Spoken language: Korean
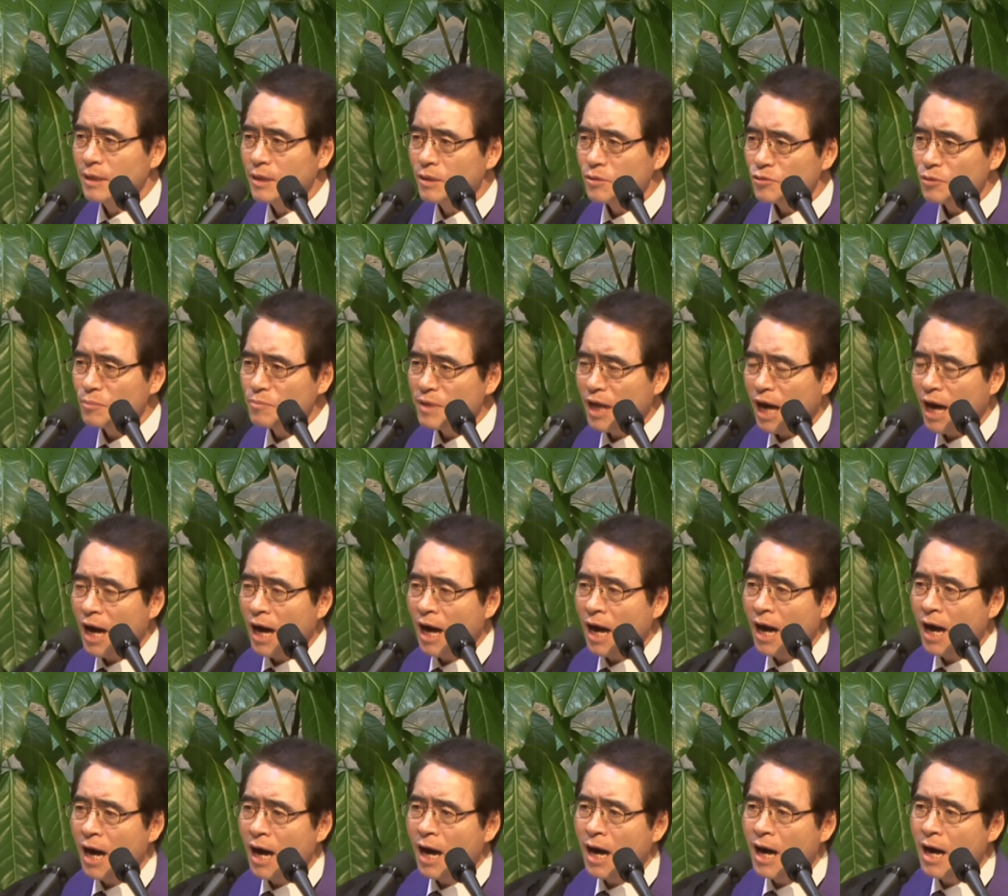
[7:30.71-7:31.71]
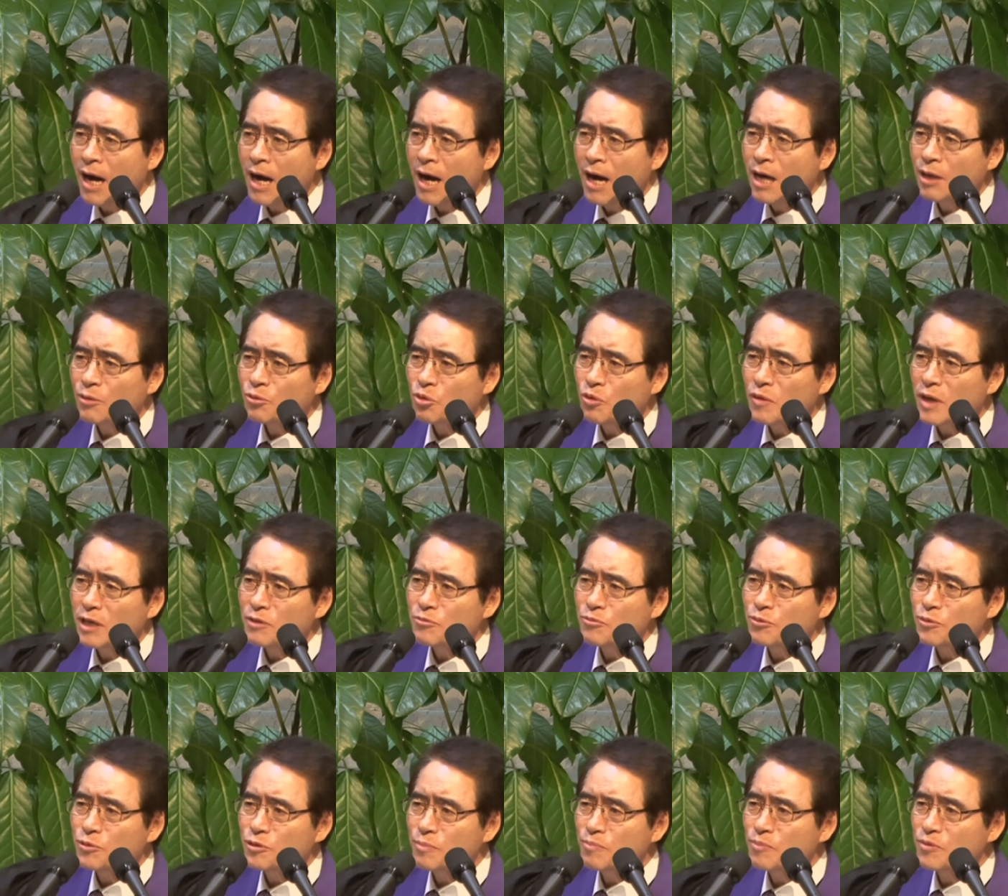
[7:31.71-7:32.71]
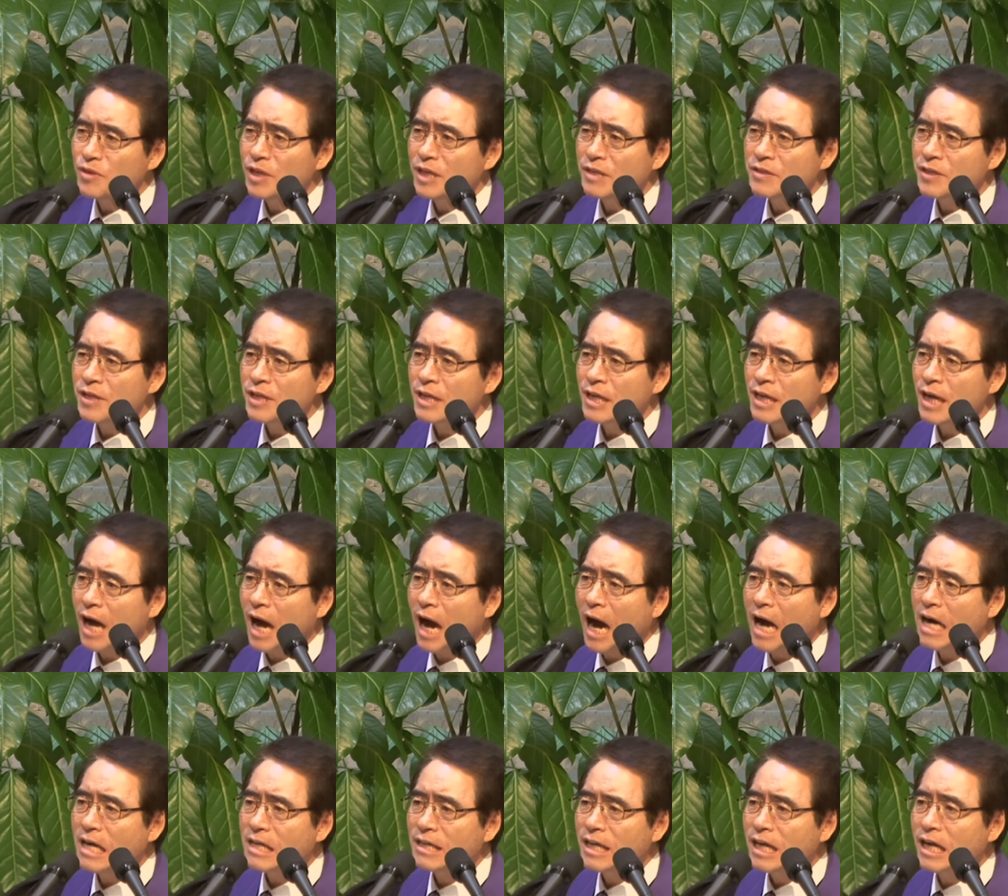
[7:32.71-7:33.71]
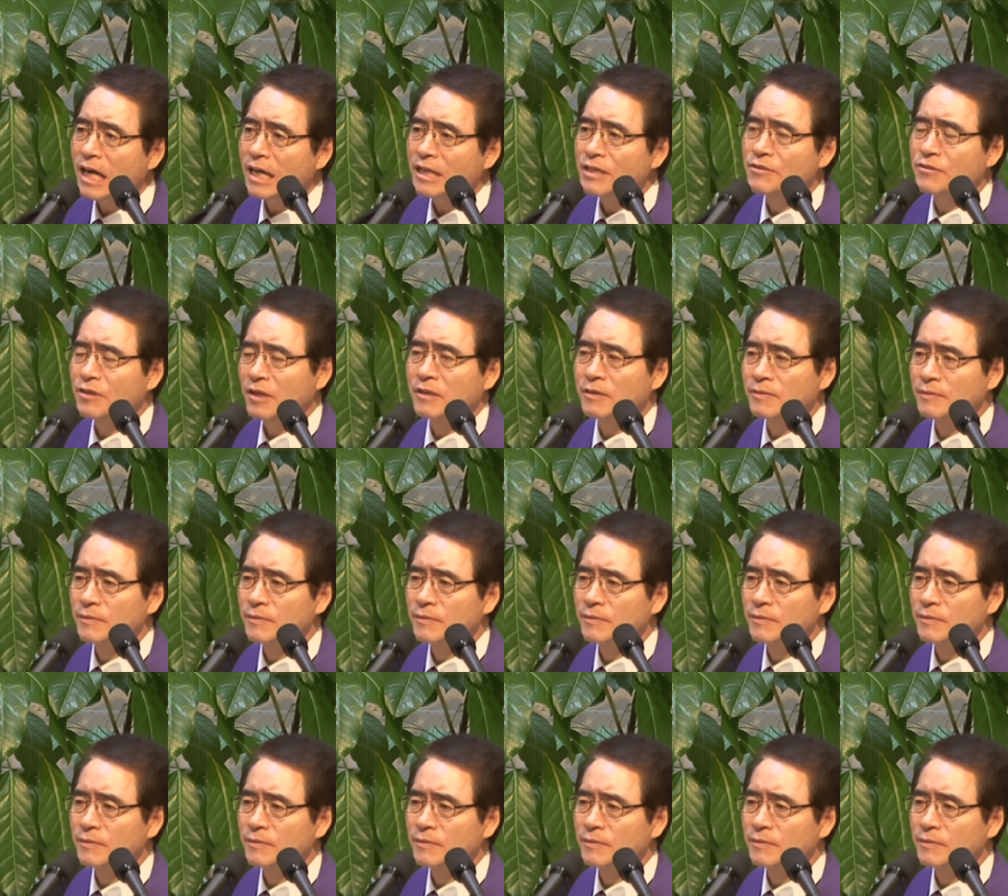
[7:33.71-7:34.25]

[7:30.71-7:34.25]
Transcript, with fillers: 좀 다 도와주고 싶은데 제 한계가 있어요.